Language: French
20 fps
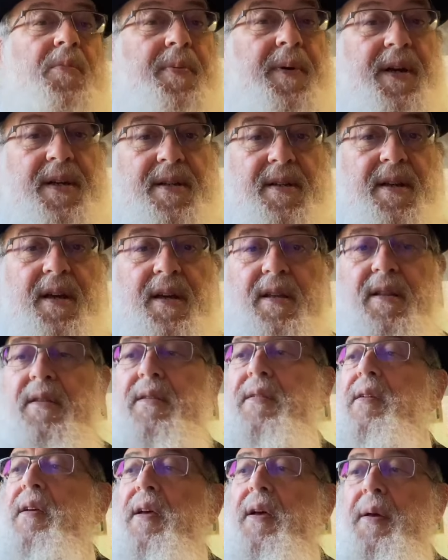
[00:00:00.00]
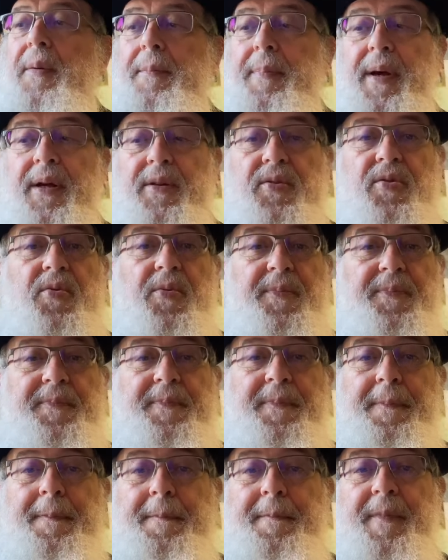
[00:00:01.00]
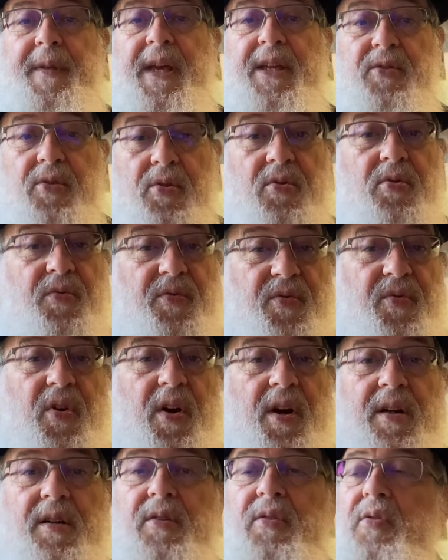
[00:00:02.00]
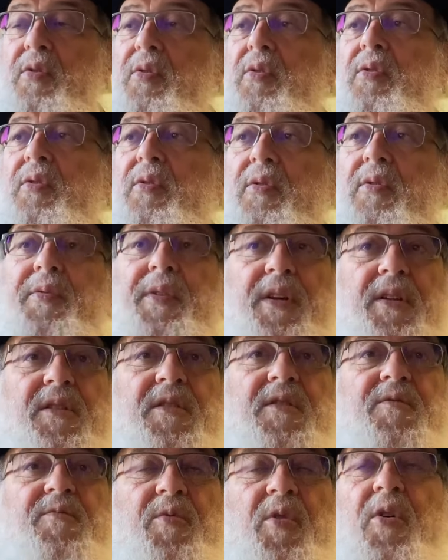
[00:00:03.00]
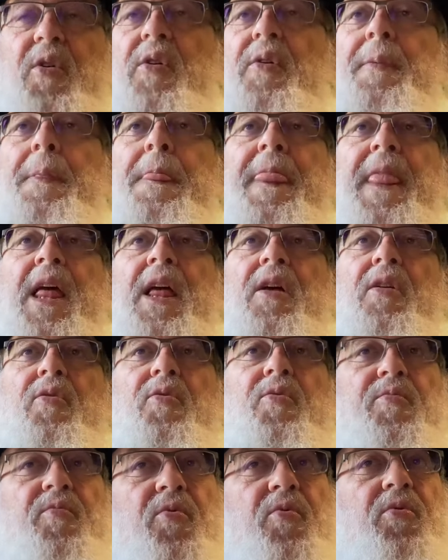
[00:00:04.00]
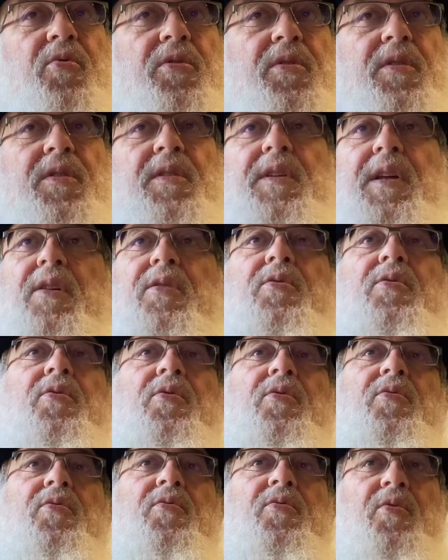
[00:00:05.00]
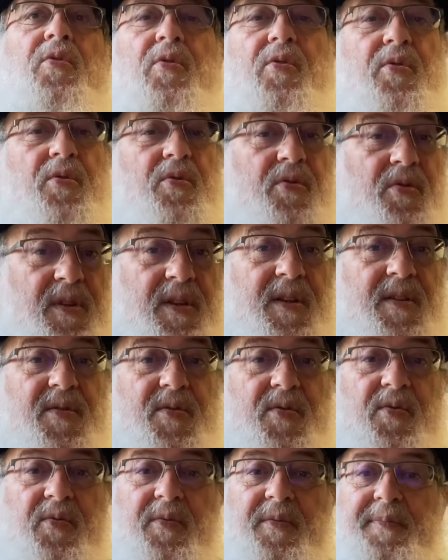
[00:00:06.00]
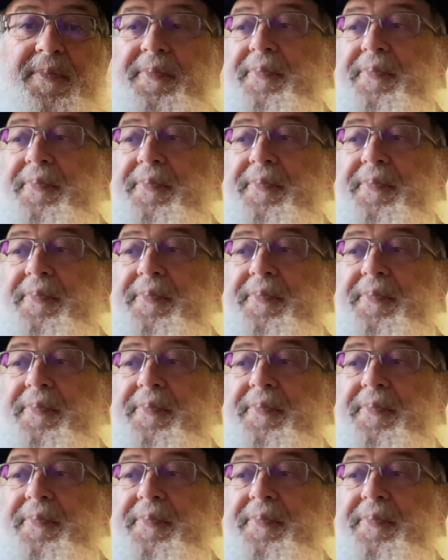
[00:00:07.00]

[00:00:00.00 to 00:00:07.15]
prescrites par Dieu. Et donc on voit que effectivement le monde tel que nous le connaissons